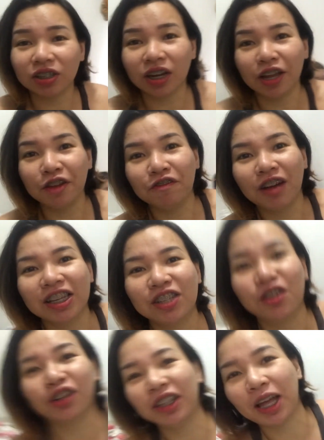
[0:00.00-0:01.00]
ha, yung fast
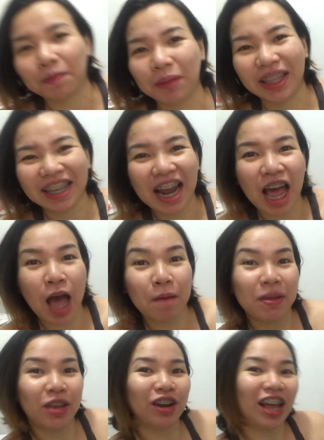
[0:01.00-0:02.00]
talk namin.
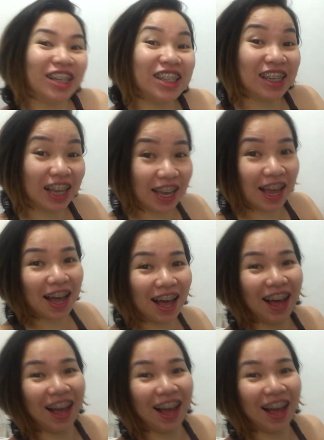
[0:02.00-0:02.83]
Grabe yun. Ang saya.